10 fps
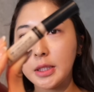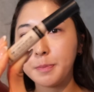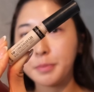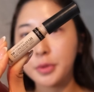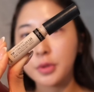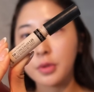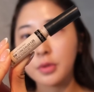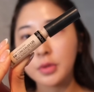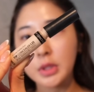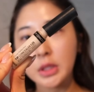
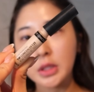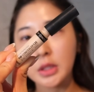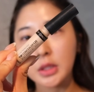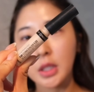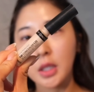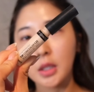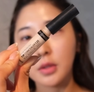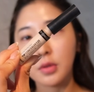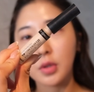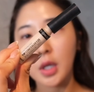
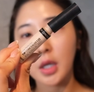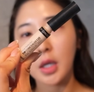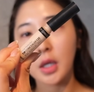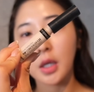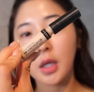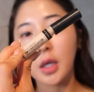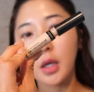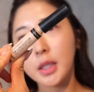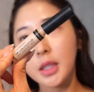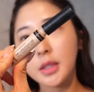チップコンシーラーのカラー
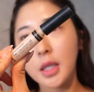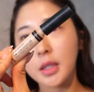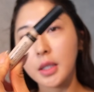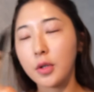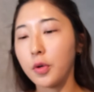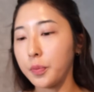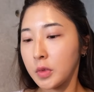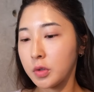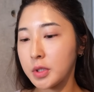が1.25こ